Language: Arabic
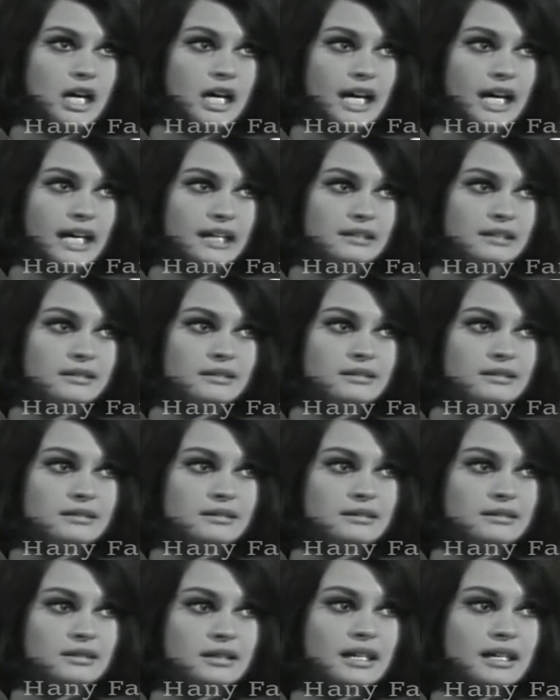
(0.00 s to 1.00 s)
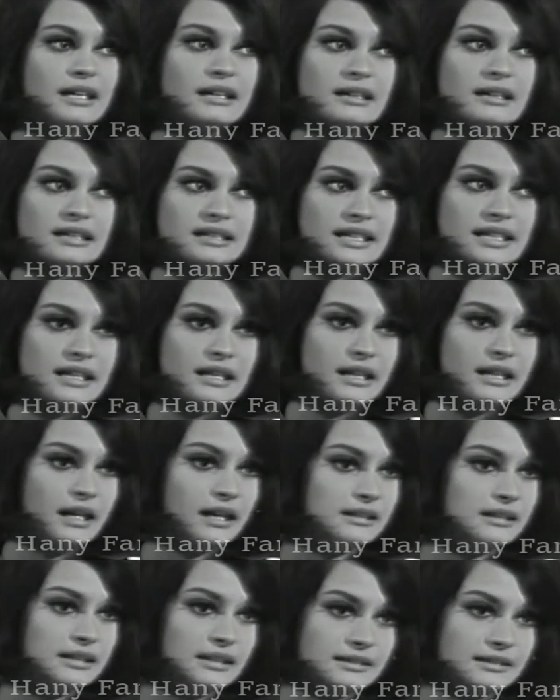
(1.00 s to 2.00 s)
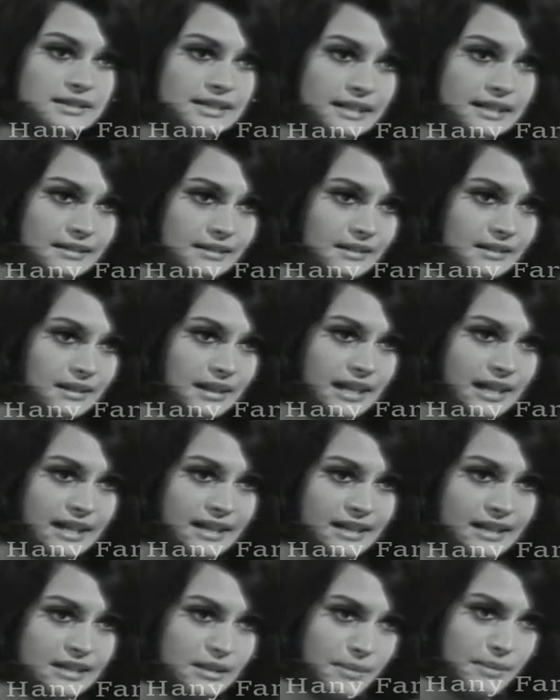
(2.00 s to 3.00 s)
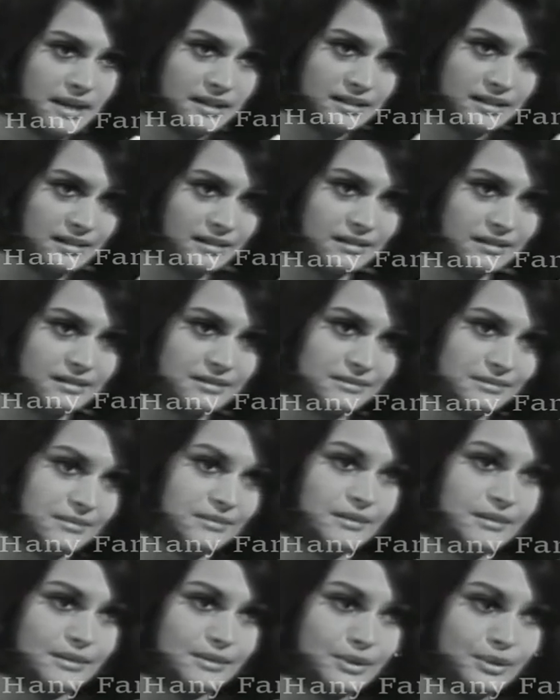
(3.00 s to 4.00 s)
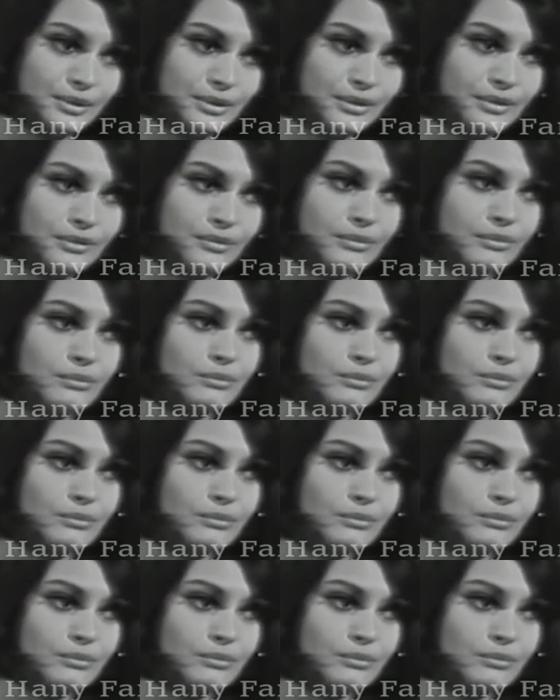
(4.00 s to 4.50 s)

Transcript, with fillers: عن قارة الأطلنطيد اللي كتب عنها أنطونيو